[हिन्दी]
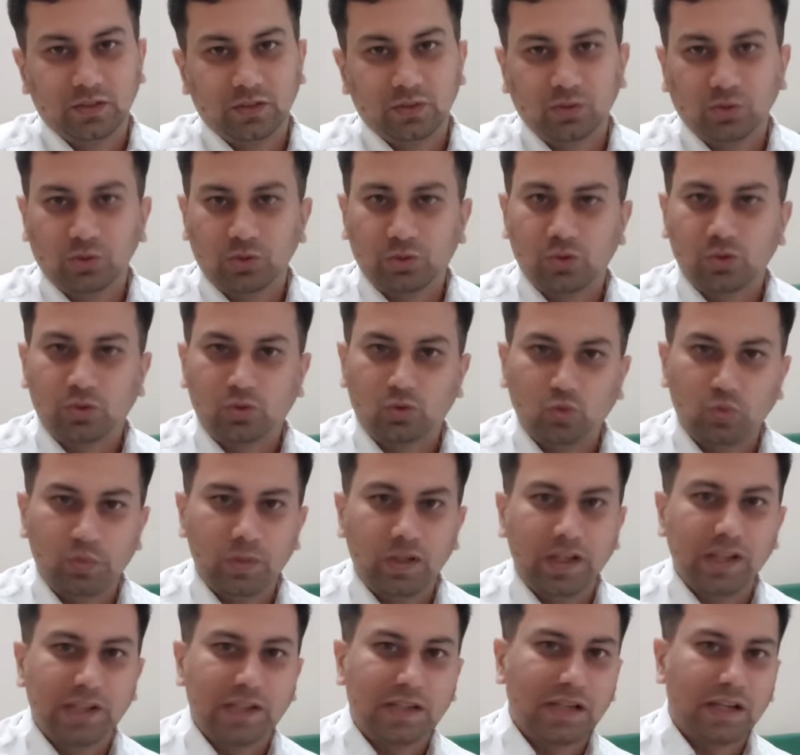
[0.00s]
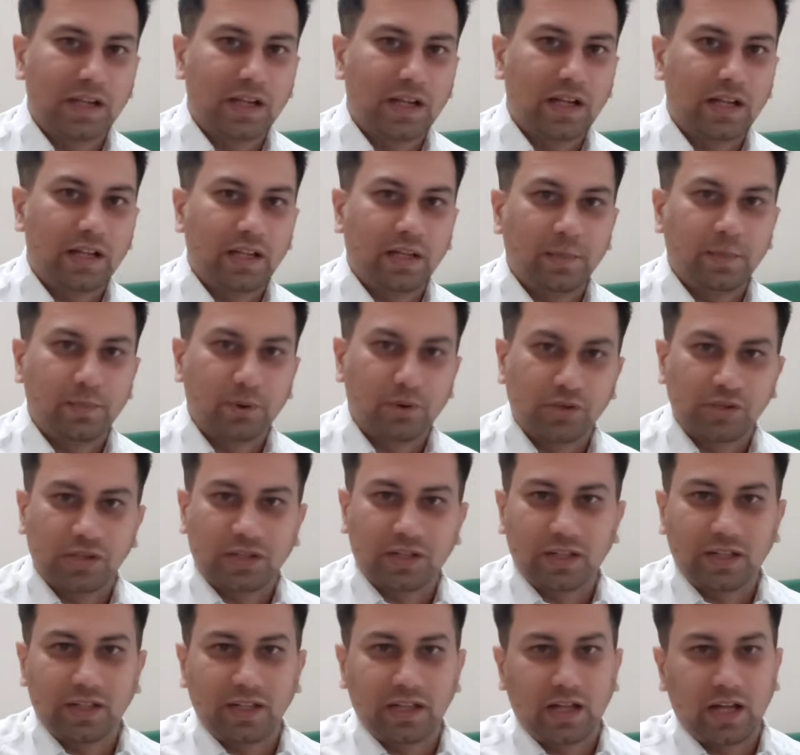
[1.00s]
तो दोस्तों टू बी का ये
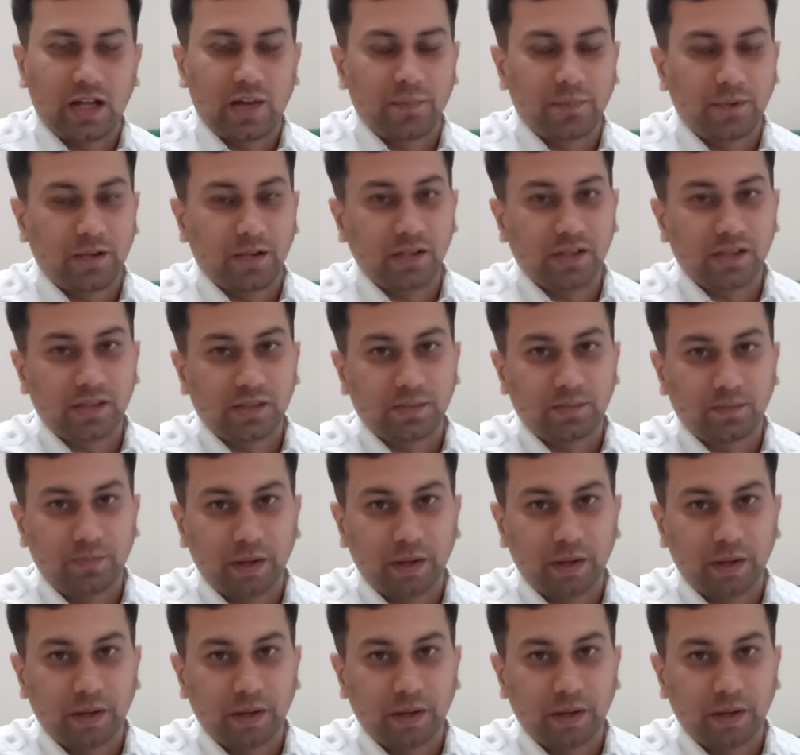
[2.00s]
प्रोजेक्ट है आपका